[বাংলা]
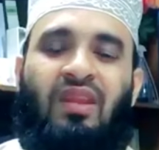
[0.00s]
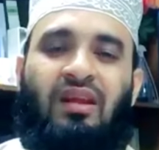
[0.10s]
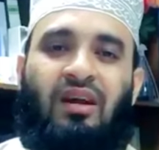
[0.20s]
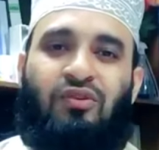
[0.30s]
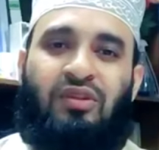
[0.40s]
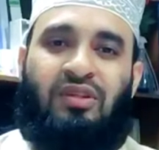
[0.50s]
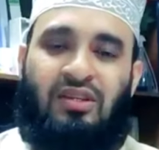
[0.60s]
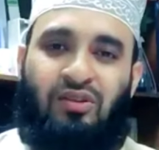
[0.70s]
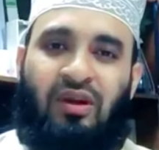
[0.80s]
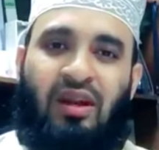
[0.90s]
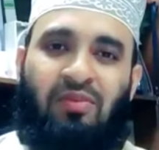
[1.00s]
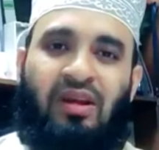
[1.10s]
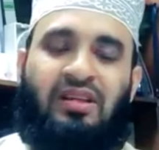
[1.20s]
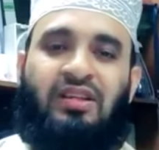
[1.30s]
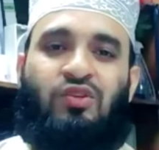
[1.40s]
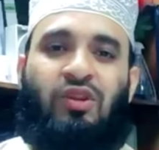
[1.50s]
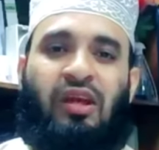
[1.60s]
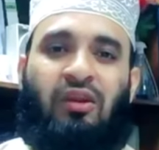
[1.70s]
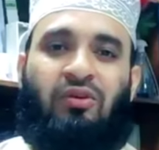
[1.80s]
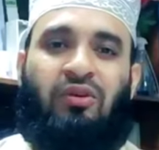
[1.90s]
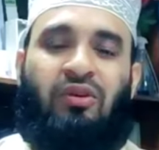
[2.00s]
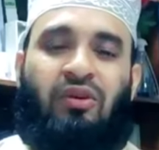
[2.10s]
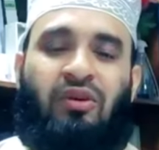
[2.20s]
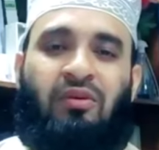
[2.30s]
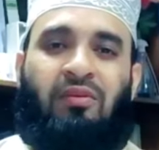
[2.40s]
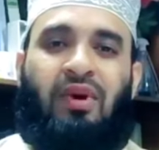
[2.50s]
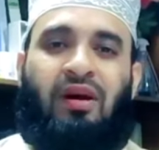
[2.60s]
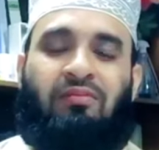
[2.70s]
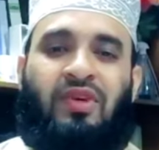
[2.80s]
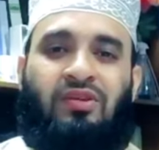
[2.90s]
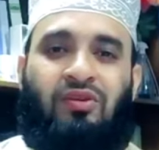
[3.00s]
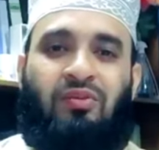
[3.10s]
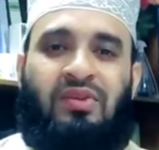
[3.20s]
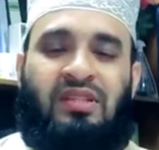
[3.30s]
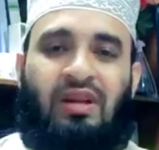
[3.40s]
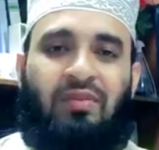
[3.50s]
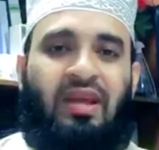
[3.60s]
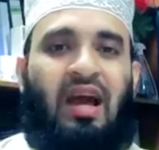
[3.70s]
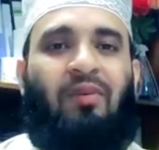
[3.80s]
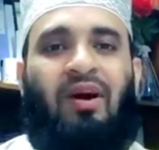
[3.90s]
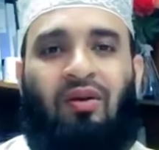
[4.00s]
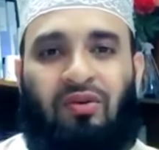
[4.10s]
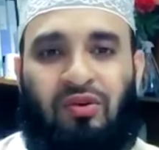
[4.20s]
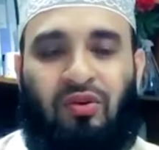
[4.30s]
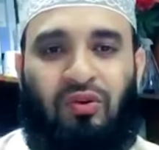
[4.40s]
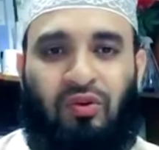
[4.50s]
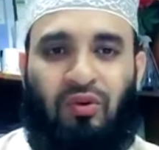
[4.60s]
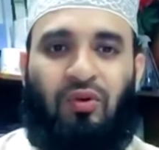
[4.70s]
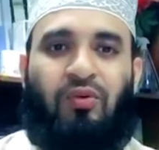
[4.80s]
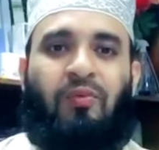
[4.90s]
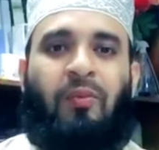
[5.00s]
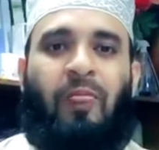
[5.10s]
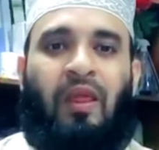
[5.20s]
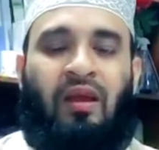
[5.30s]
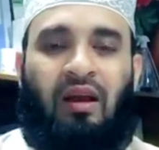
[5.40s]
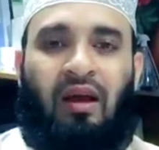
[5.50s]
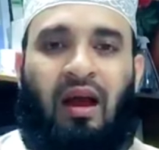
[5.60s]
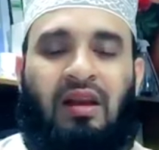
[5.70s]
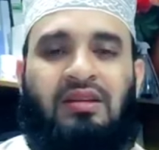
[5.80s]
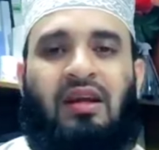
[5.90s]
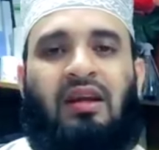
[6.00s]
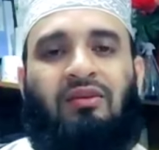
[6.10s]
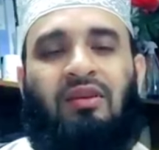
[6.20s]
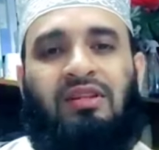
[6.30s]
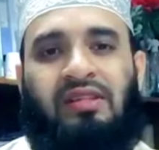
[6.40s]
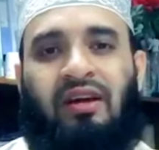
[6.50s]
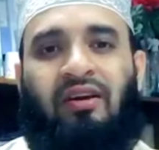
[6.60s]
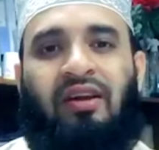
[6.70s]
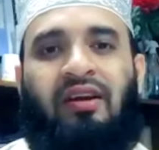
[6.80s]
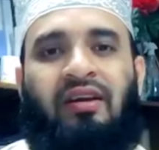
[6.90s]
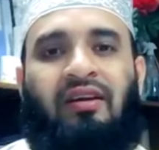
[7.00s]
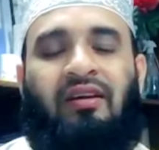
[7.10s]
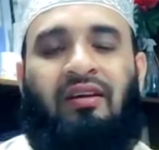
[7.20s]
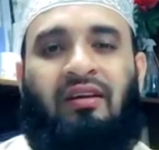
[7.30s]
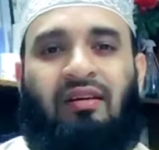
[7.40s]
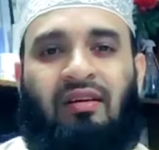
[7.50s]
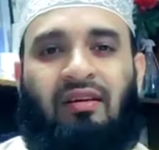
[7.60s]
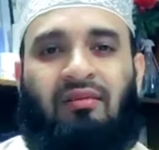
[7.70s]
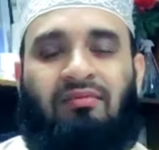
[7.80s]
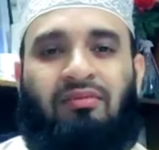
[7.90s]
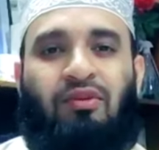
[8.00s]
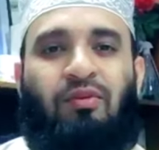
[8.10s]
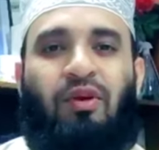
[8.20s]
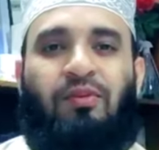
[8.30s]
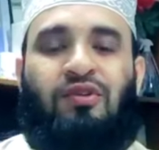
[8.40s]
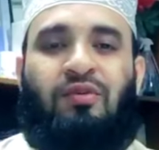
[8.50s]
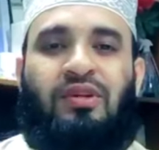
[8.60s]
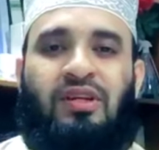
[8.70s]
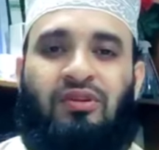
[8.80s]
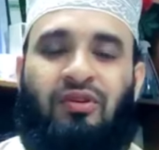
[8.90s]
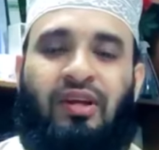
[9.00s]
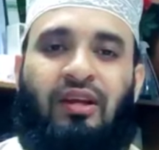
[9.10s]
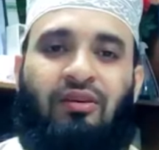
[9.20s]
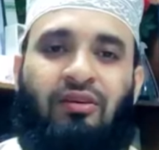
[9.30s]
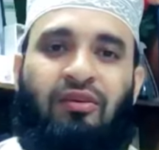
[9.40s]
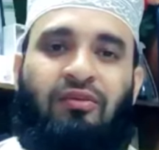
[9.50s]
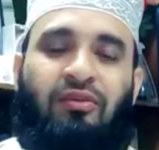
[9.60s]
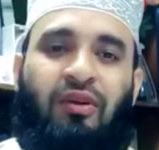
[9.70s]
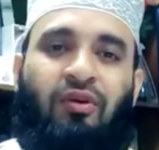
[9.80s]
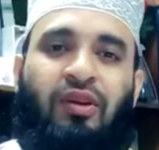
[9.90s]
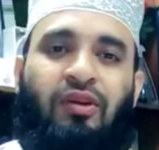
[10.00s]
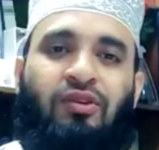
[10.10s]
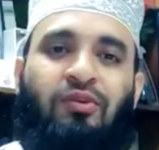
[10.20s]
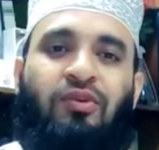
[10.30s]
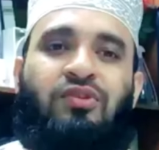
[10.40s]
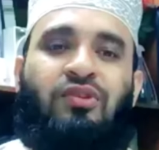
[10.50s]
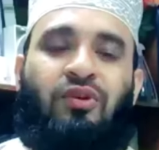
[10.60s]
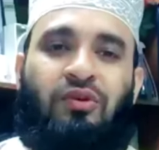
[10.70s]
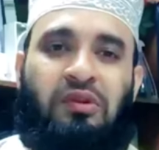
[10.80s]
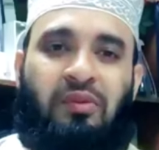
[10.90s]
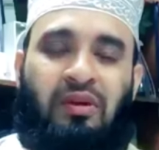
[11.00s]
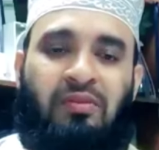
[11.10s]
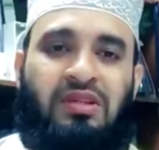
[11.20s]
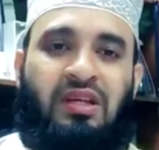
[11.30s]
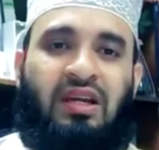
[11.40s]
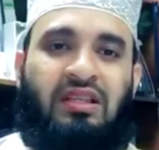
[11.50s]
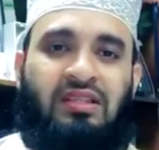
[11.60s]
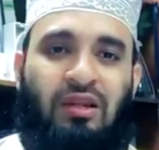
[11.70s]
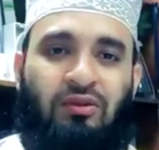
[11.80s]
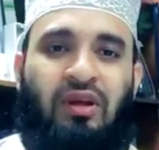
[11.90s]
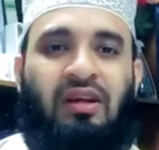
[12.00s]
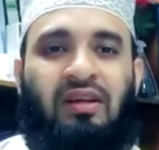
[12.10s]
কারো যদি স্বাস্থ্য খারাপ লাগে সে চলে গেল বা কিছুক্ষণ বিশ্রাম নিয়ে আবার অংশগ্রহণ করলো আট রাকাত হলে যেটা হয় খুব অল্প সময়ে শেষ হয়ে গেল ফলে অনেকে হয়তো বঞ্চিত হতে পারে বিশ রাকাতে চালু থাক